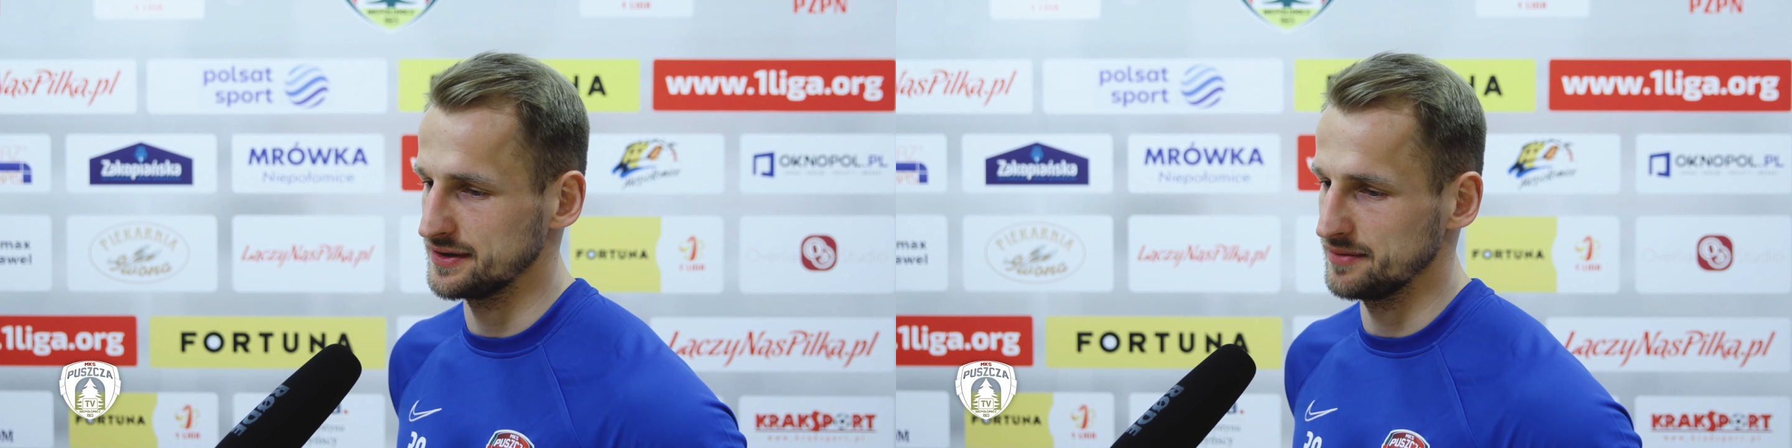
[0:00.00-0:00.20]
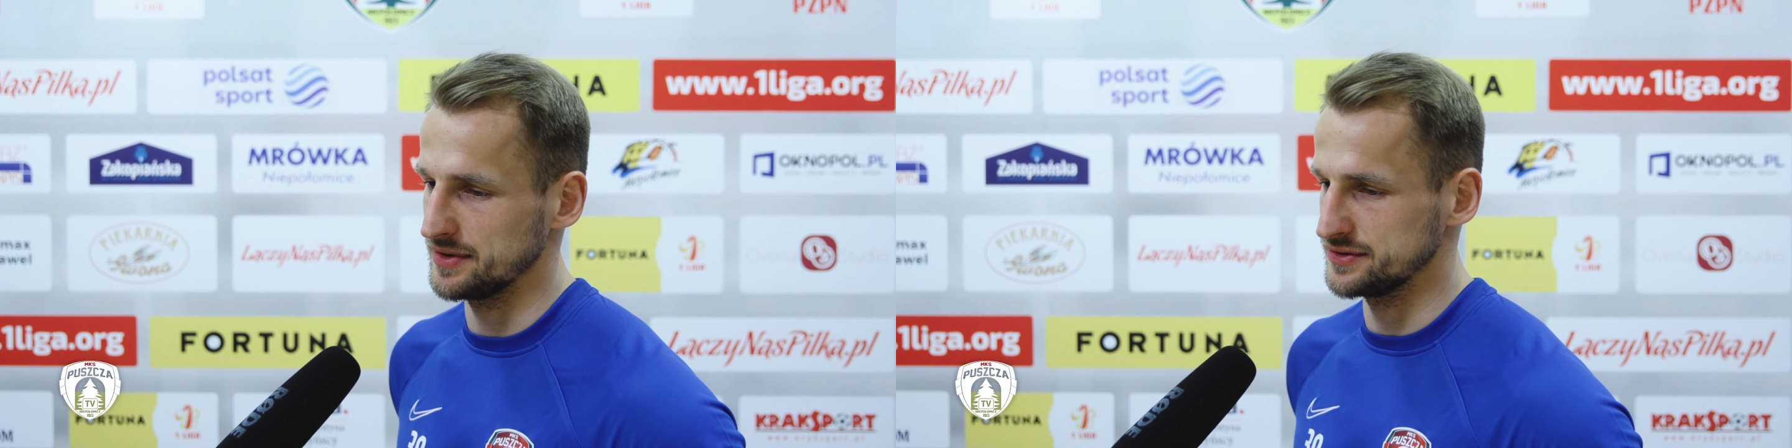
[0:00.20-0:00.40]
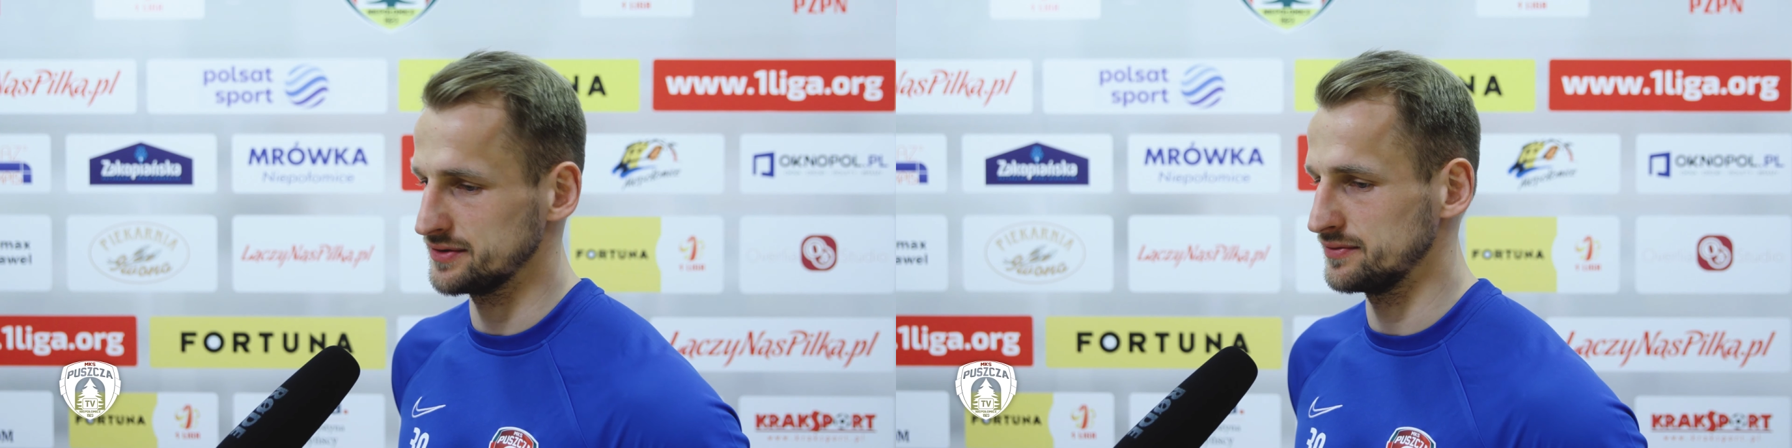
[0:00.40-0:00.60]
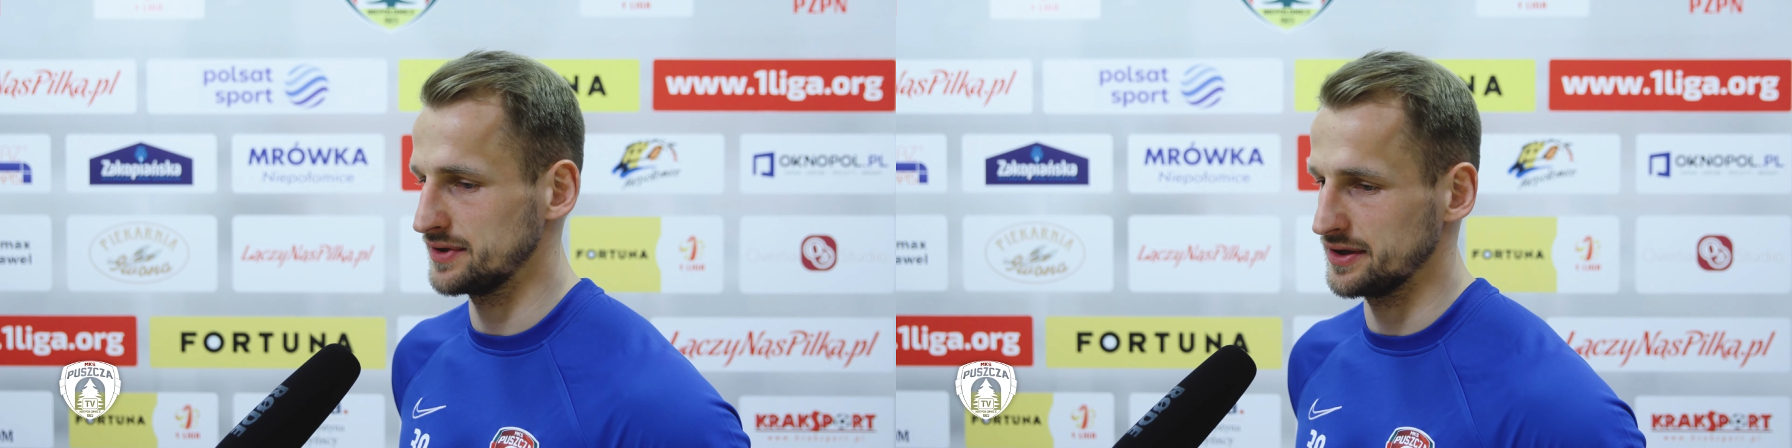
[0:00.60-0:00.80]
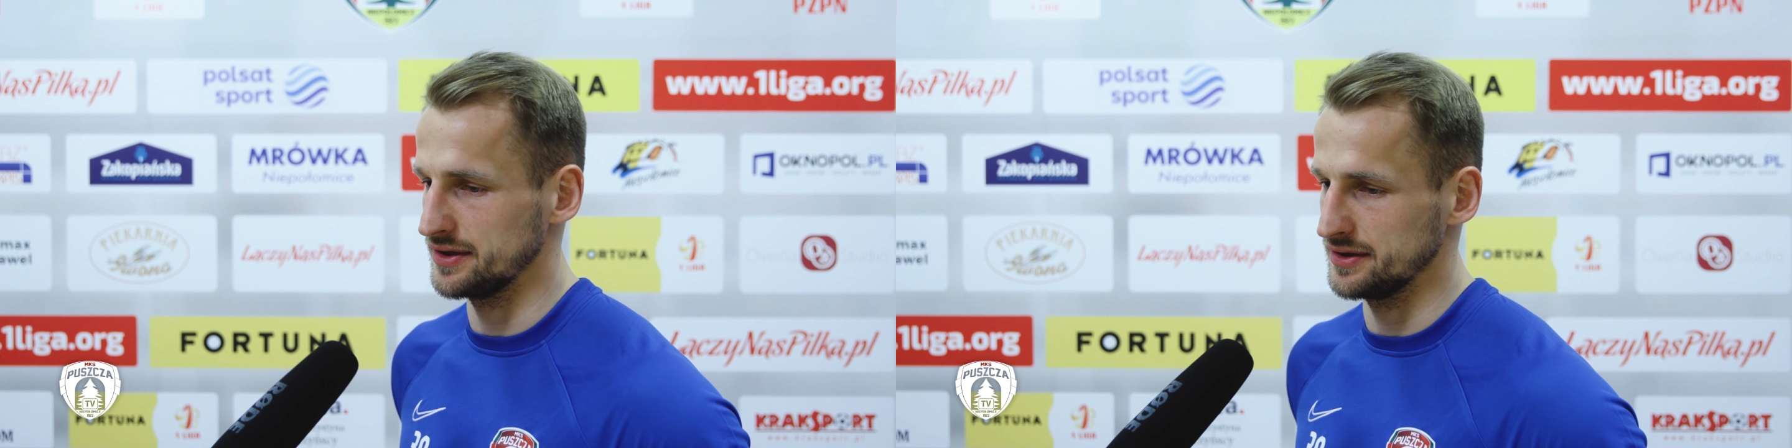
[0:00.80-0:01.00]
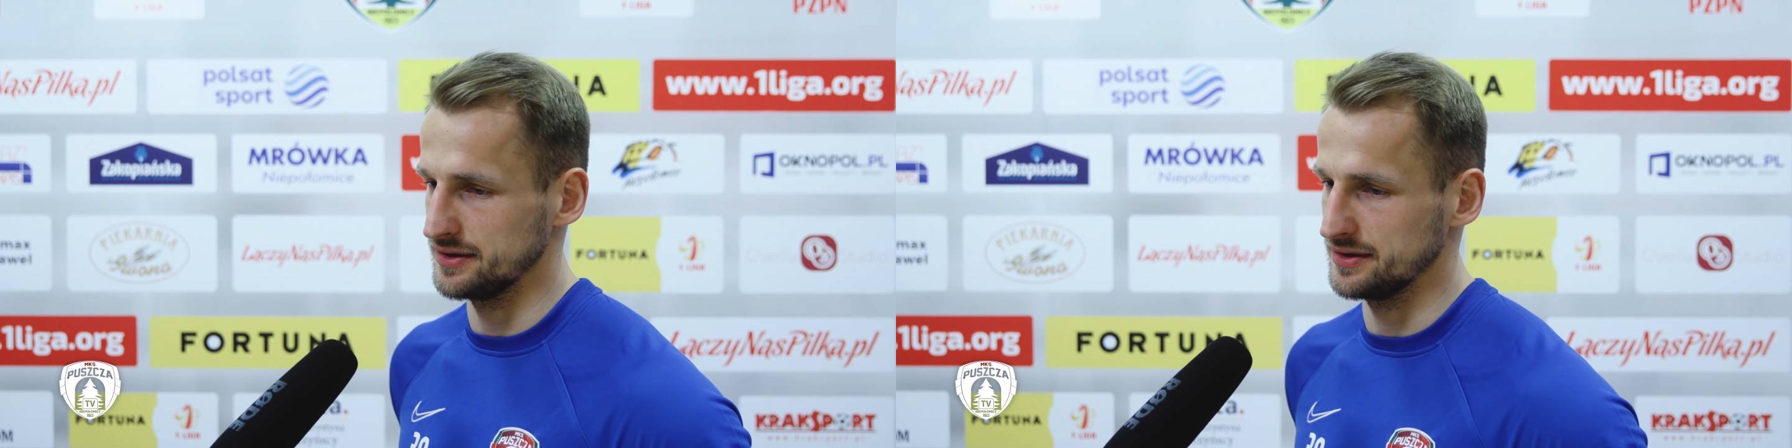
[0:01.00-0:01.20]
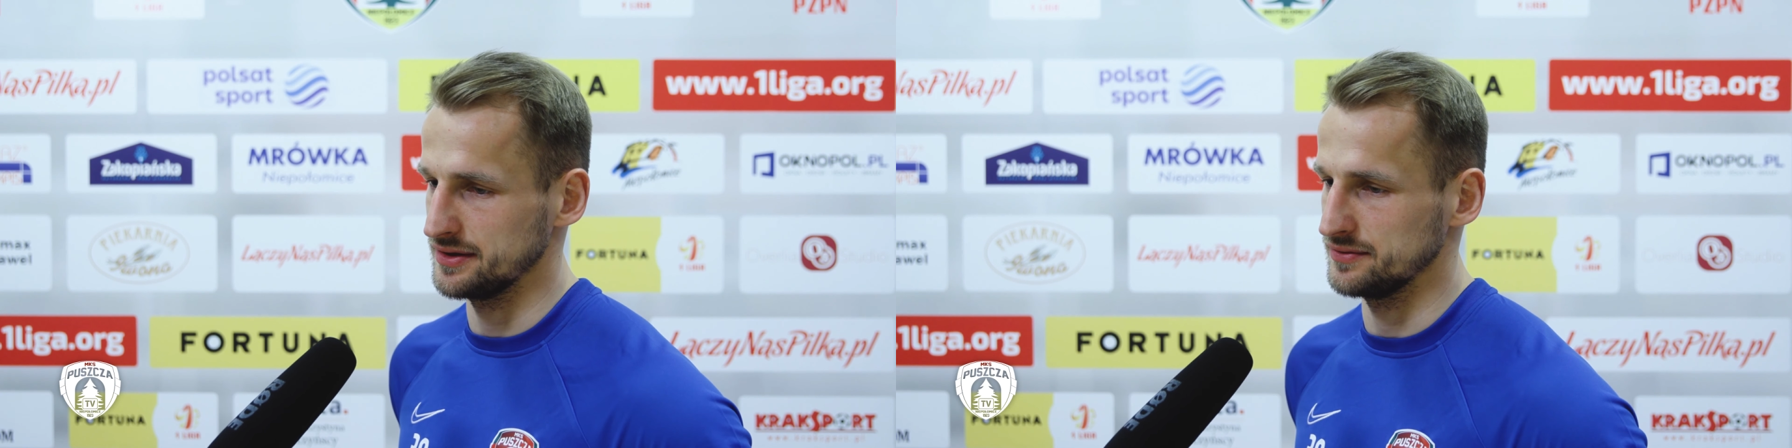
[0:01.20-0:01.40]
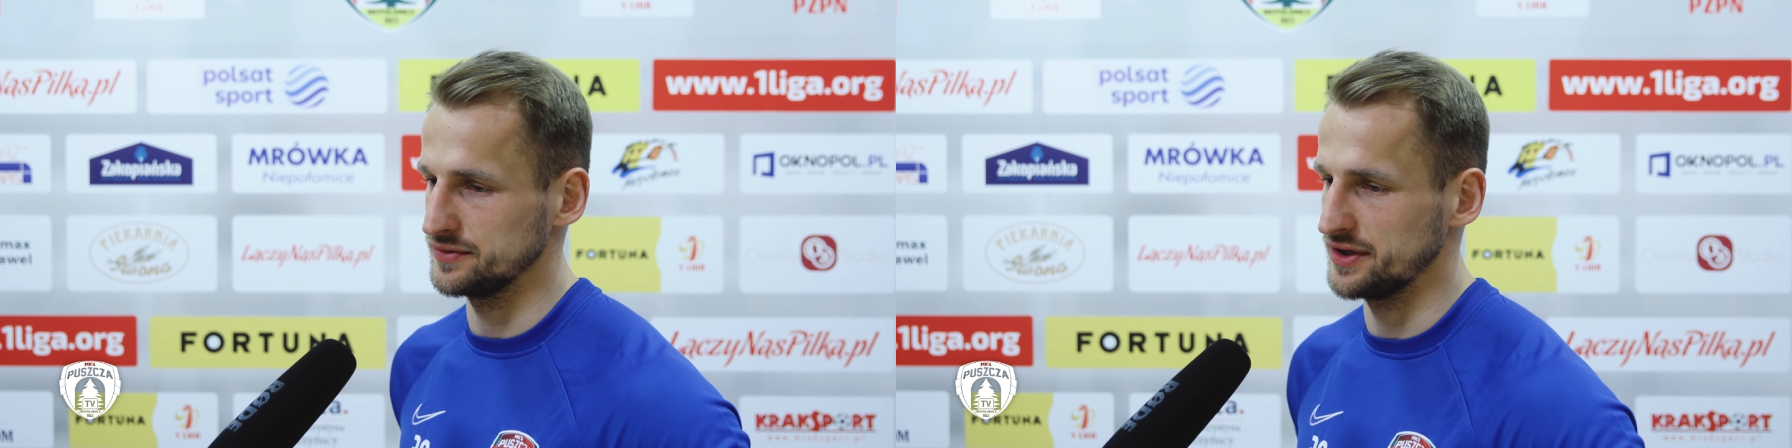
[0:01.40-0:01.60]
Te mecze tutaj
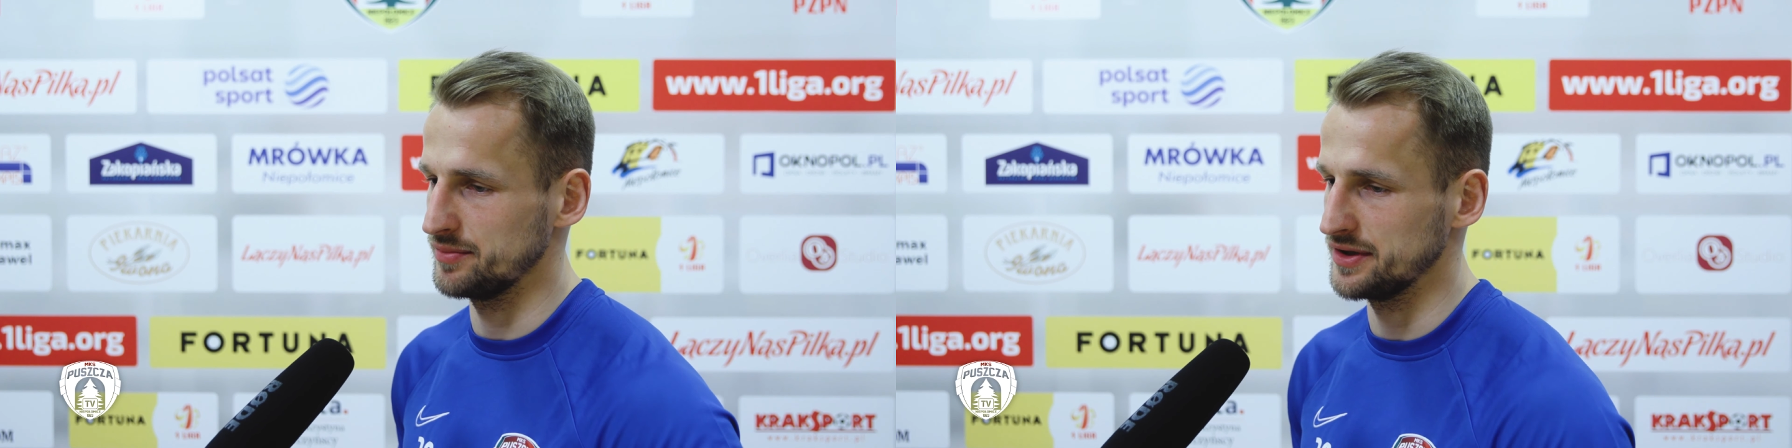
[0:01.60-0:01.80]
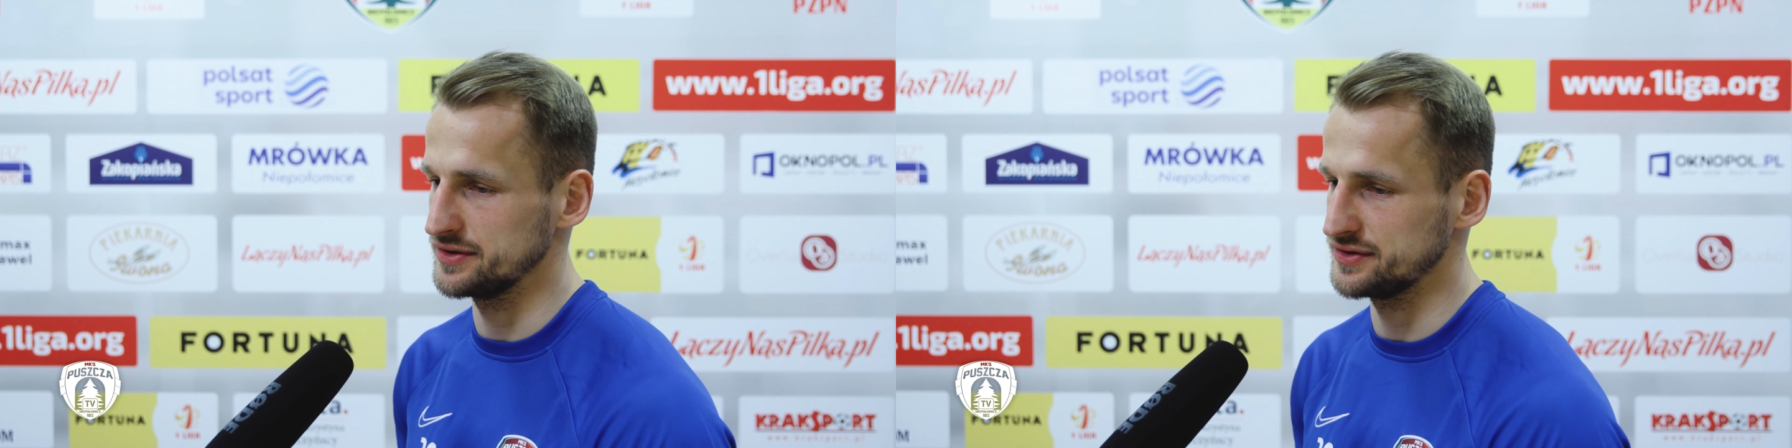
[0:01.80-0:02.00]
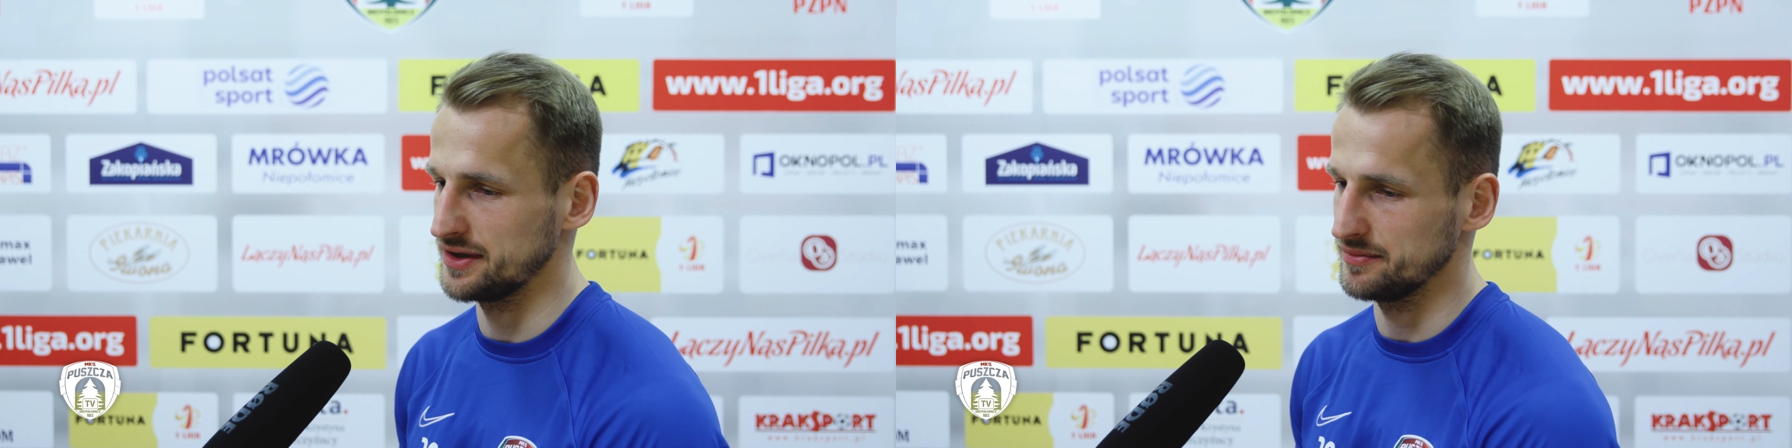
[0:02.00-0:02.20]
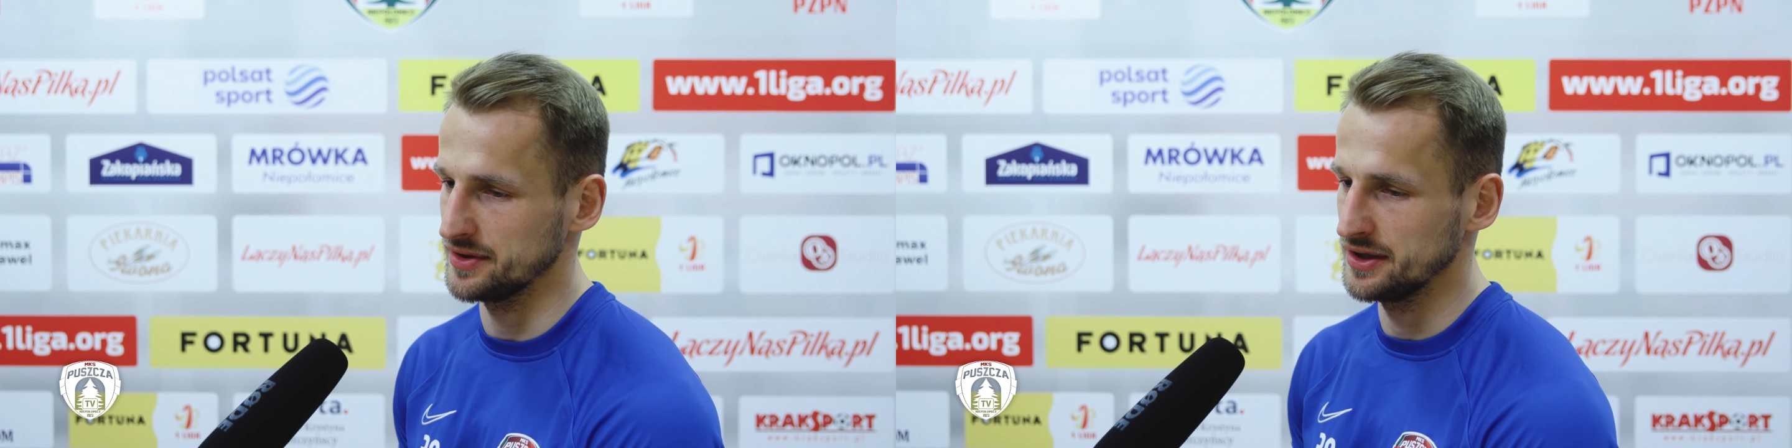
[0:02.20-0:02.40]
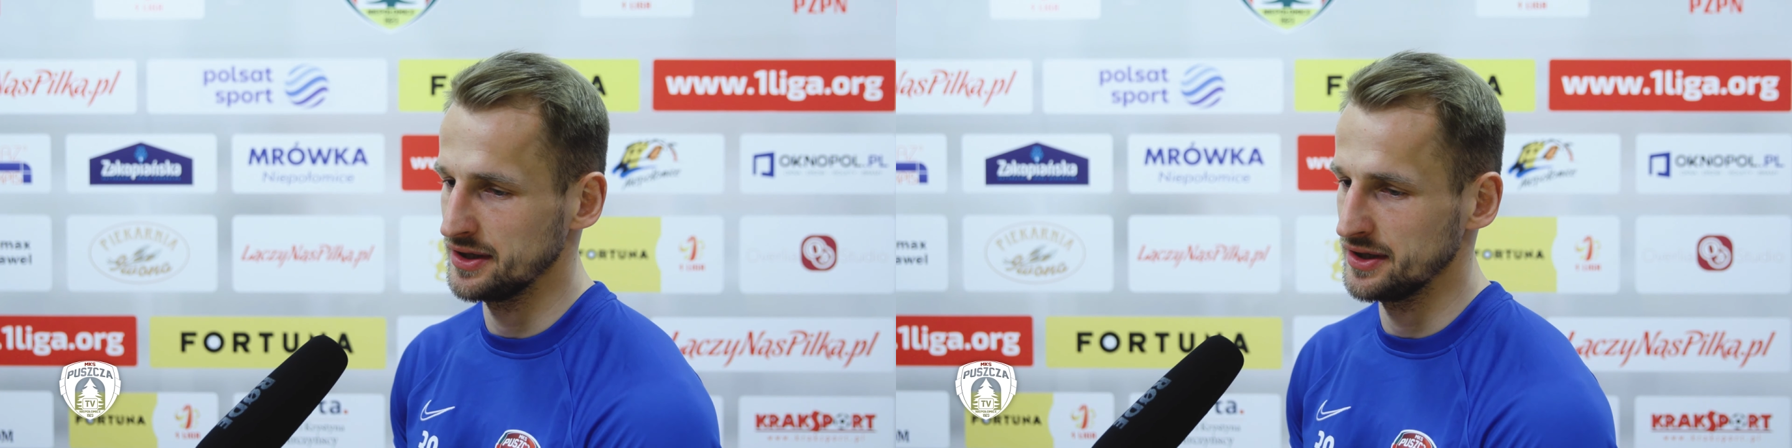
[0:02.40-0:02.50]
e, u siebie gdzieś tam